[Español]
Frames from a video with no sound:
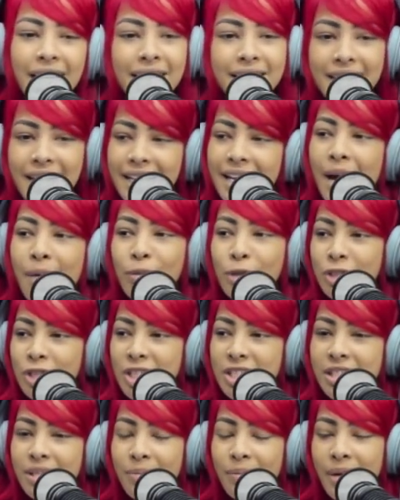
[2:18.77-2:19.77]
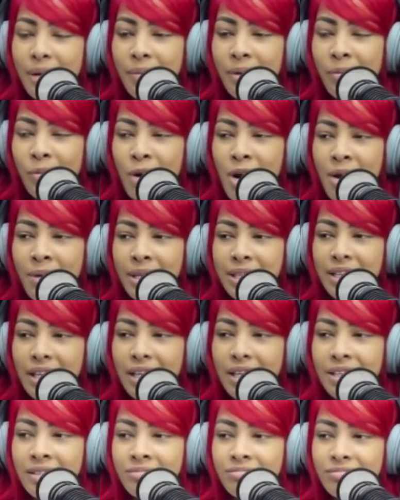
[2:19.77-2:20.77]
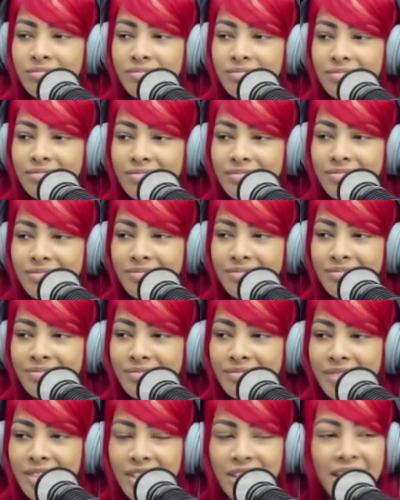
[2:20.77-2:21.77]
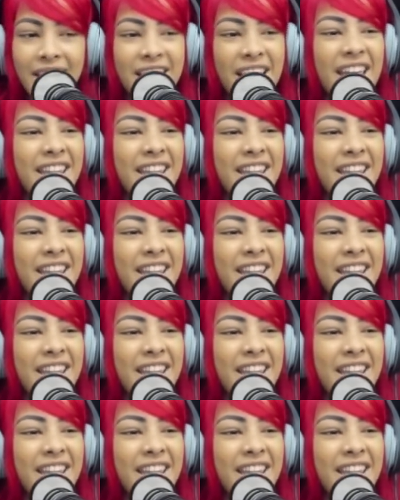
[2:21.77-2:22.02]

que tenía mucho sin verme, muévete. Estoy de acuerdo. Dice